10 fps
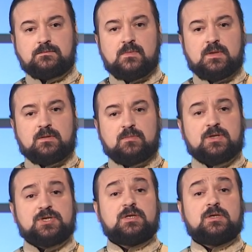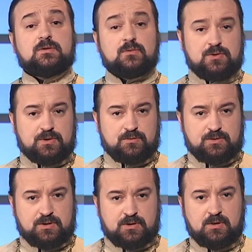блаженный
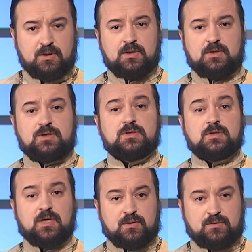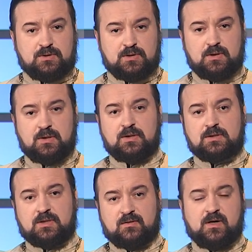слушающий и читающий
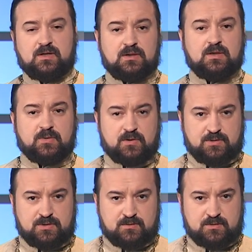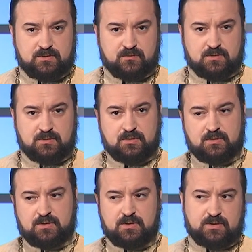слова книги пророчества сего»
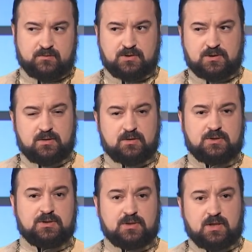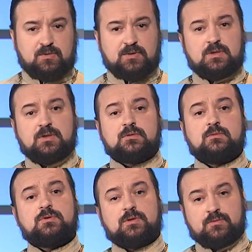или там вначале читающий и
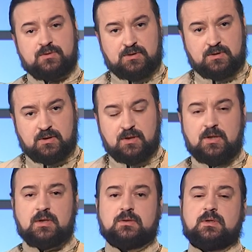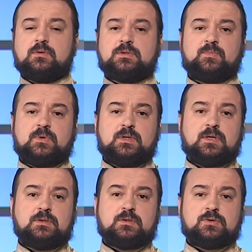слушающие, дается
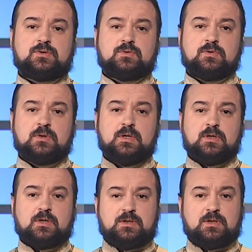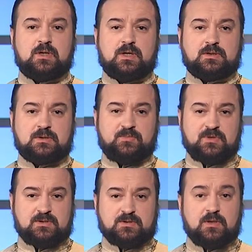понять, э, что книга эта
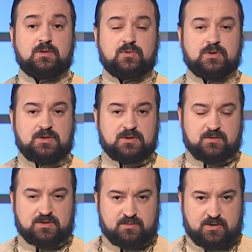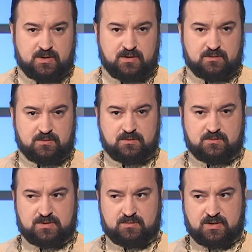написана для литургического собрания. То есть
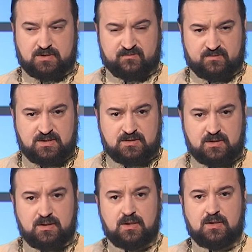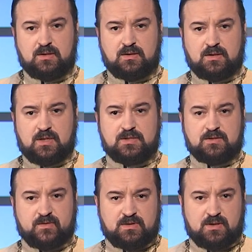нужно собраться вместе, и не
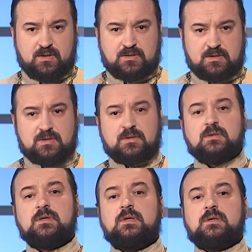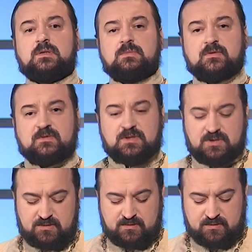каждый в отдельности сидит там и
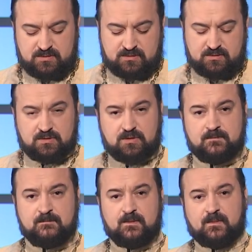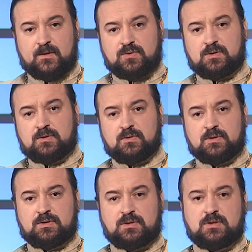высчитывает, э, что
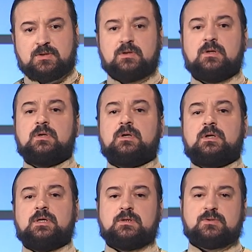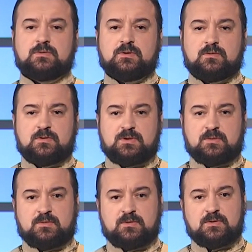такое тысяча лет, что такое
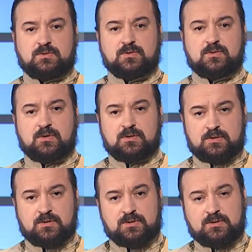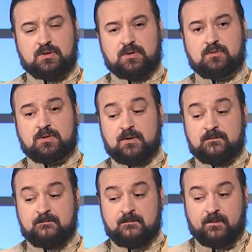там 144 года –
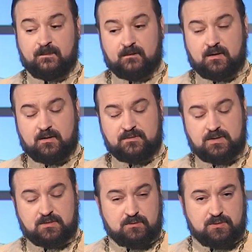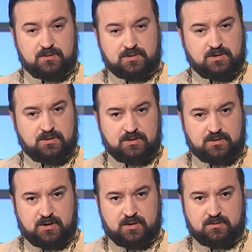а все слушают, один
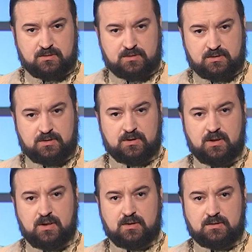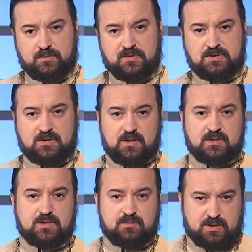читает. То есть эта книга написана для
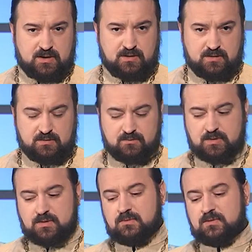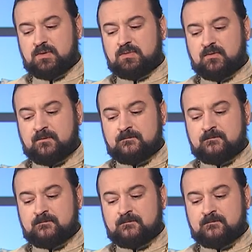собрания богослужебного.